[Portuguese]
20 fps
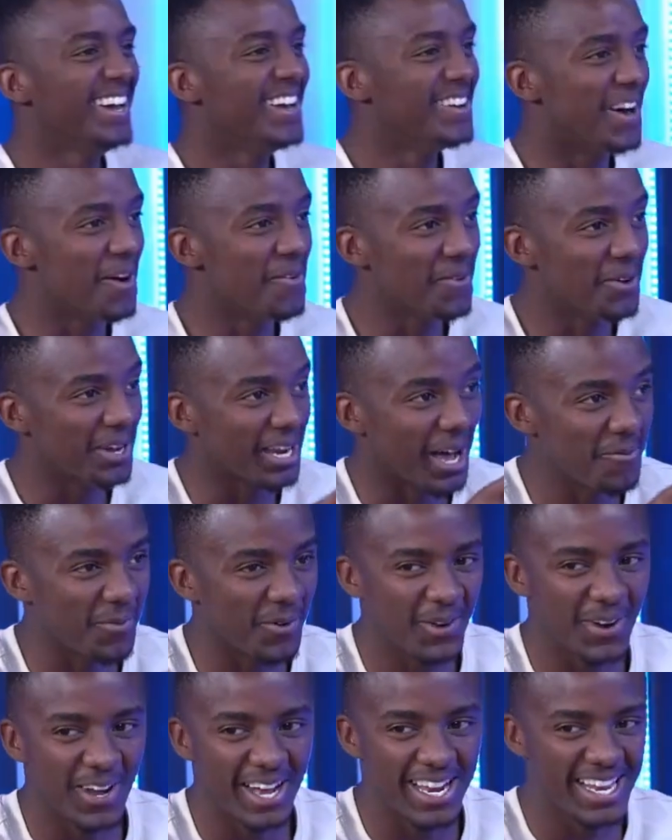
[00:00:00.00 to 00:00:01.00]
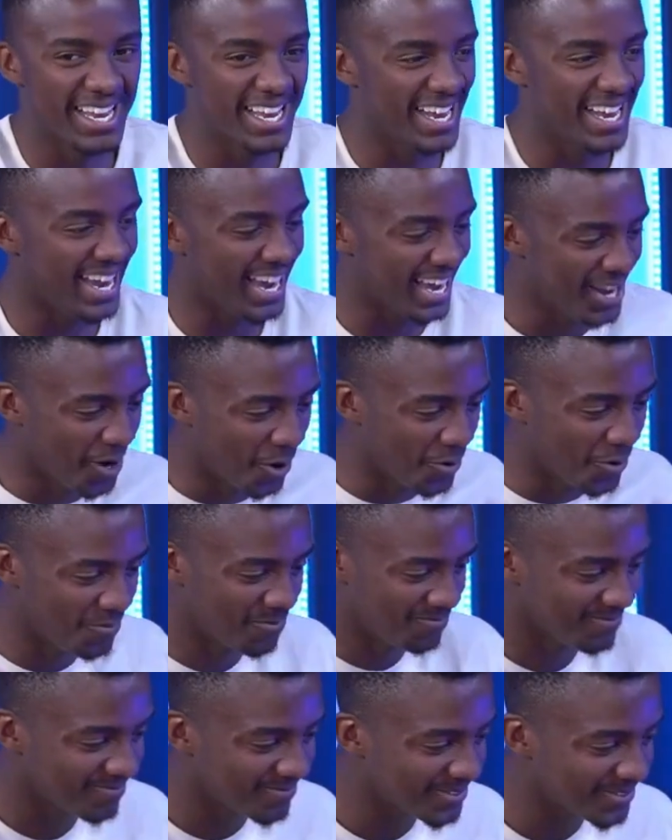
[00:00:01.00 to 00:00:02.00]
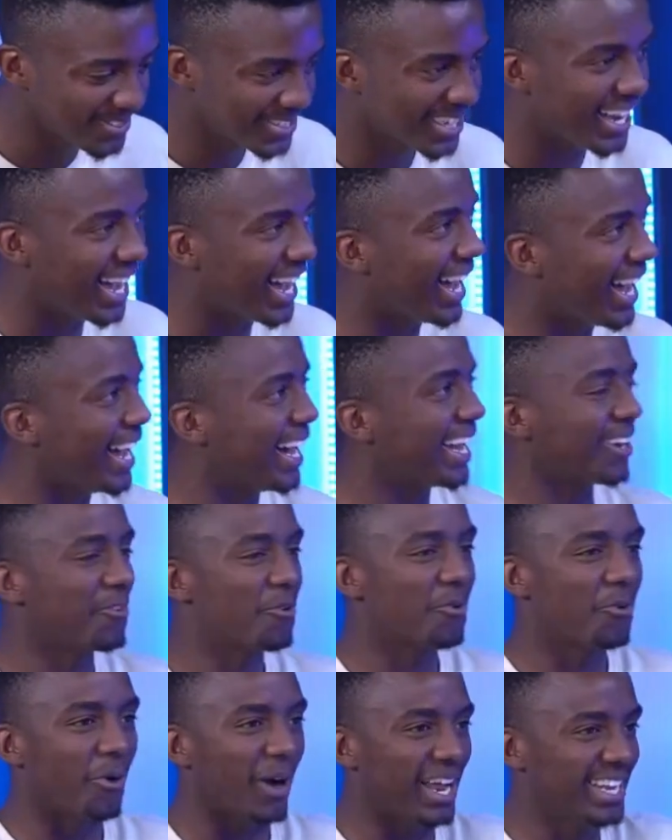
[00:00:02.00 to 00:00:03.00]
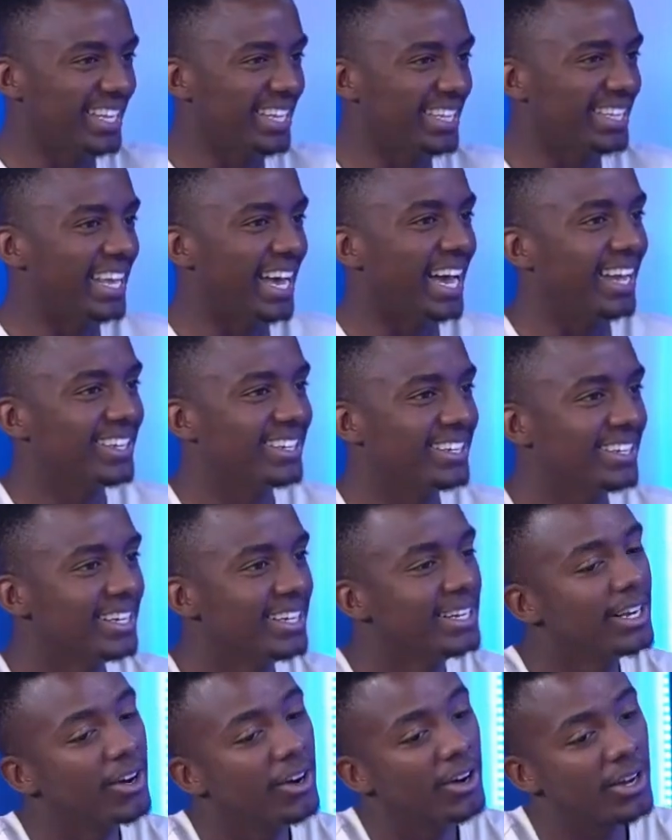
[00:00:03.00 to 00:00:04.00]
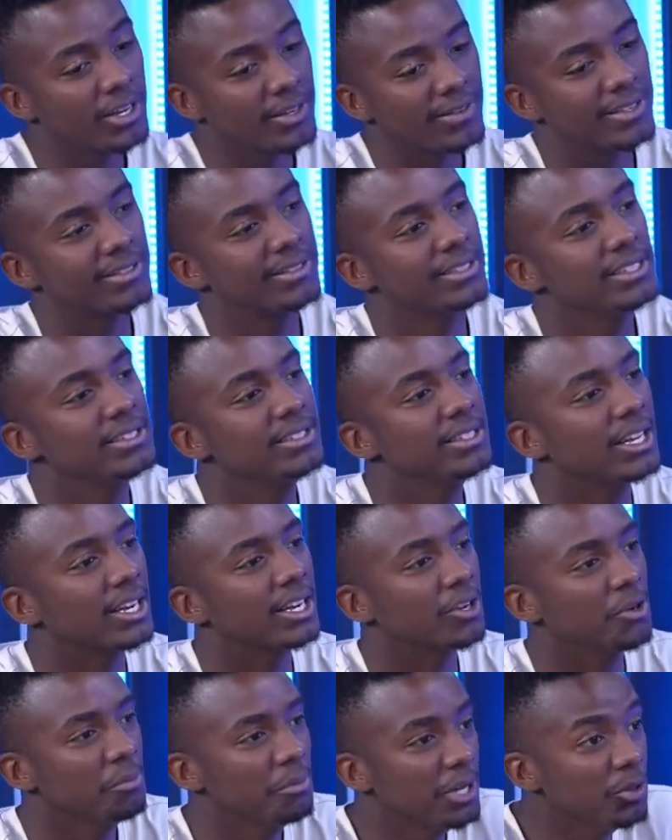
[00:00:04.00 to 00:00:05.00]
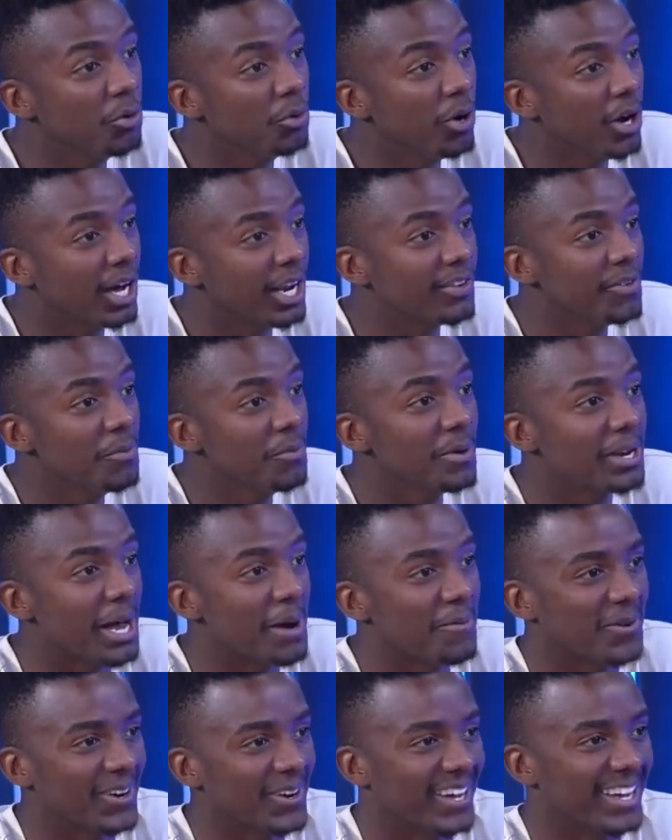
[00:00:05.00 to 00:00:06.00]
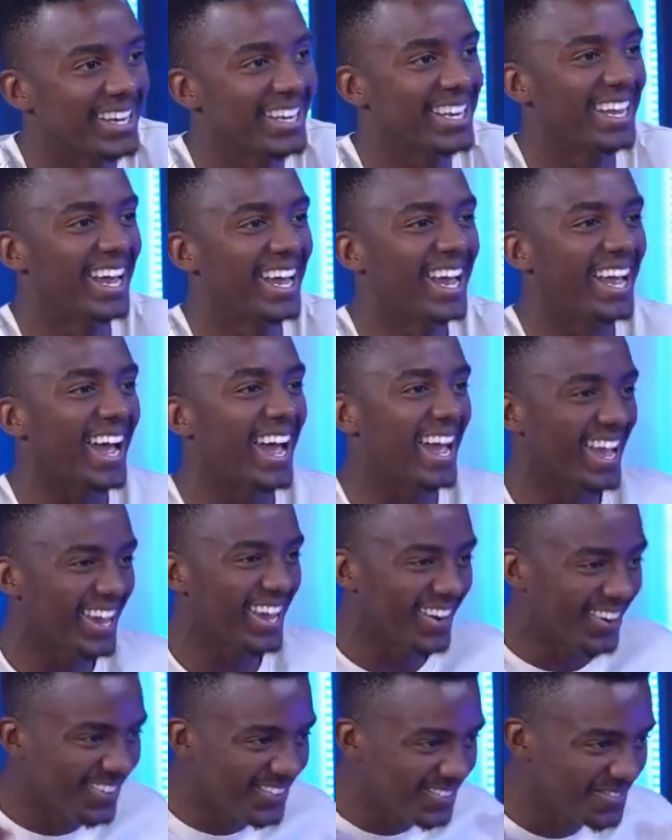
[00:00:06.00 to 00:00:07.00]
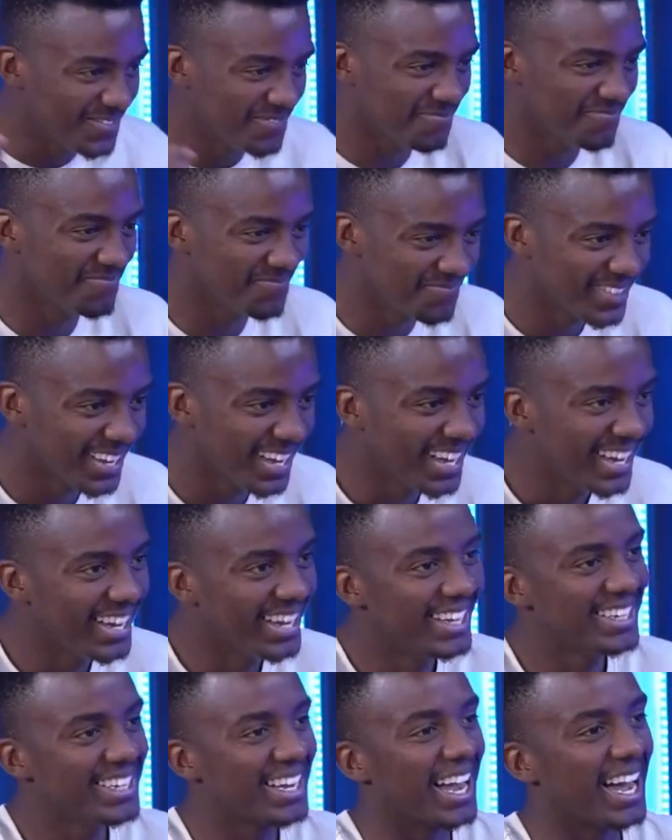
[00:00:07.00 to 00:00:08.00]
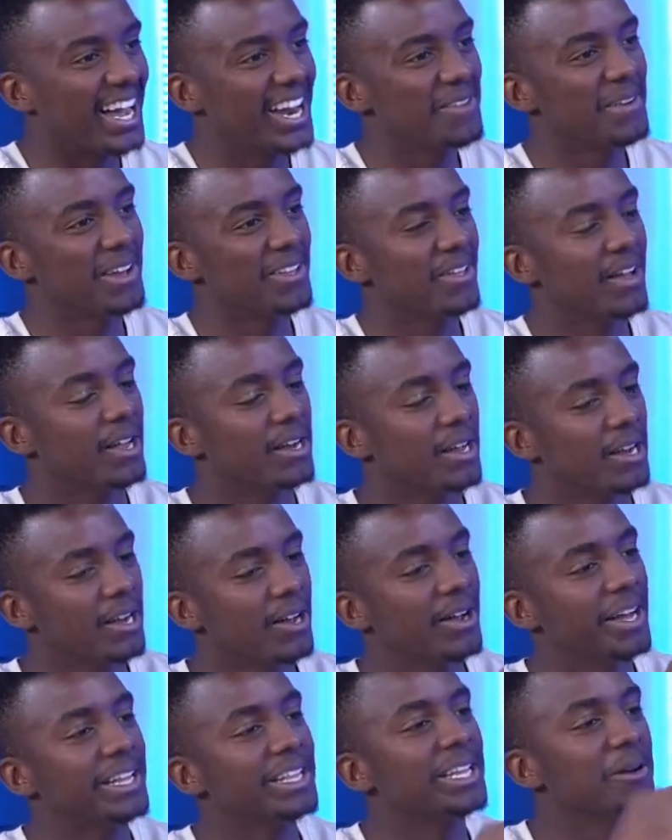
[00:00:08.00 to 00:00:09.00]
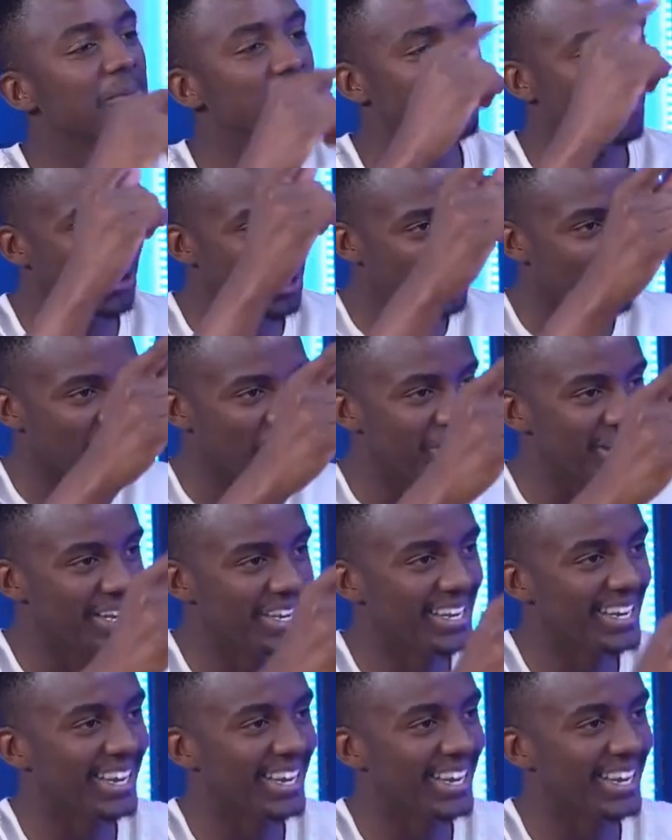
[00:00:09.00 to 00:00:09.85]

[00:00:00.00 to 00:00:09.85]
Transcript: Vamos lá pro Noninha, eu. Ah, qualidade. Mano, não vai ser esse ano, no meio do ano, vamos lá pro Noninha. Eu. Chegava no meio do ano, não, é depois pro Noninha.